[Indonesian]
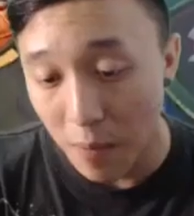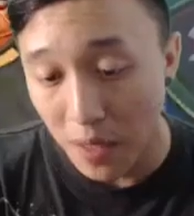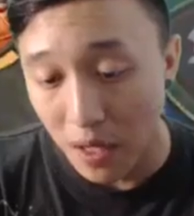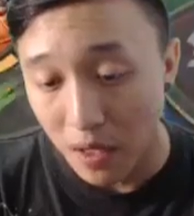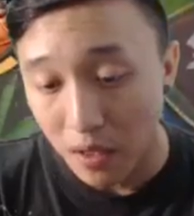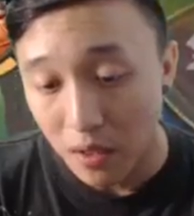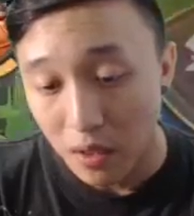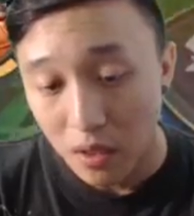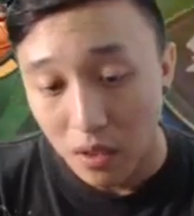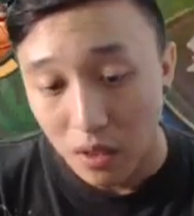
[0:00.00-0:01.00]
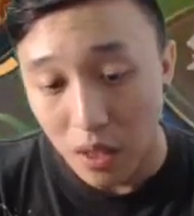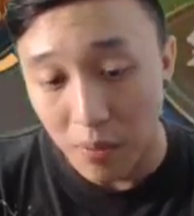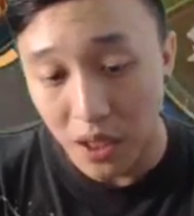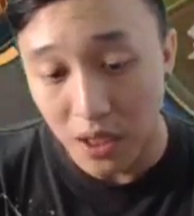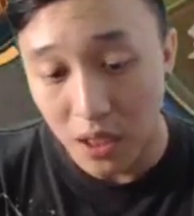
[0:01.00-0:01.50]
apa-apa lah. Yang
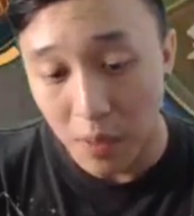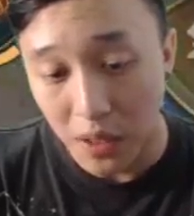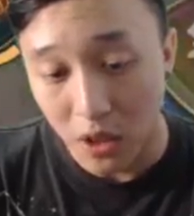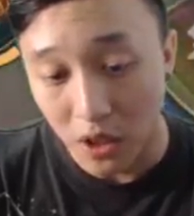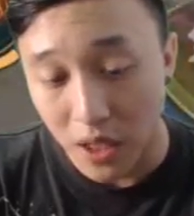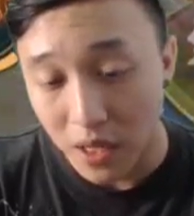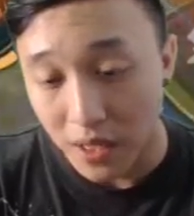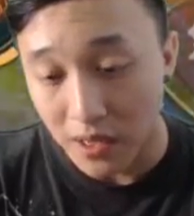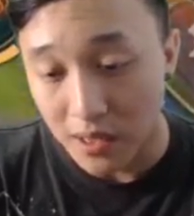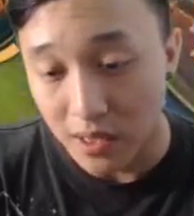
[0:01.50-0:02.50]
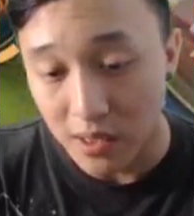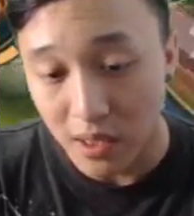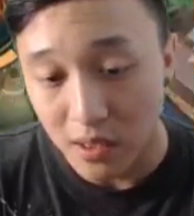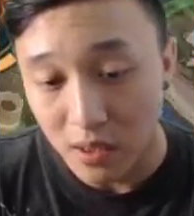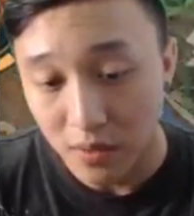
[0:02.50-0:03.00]
penting kita dapat Lord ya. Nice nice
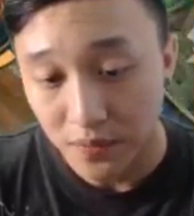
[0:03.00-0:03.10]
nice.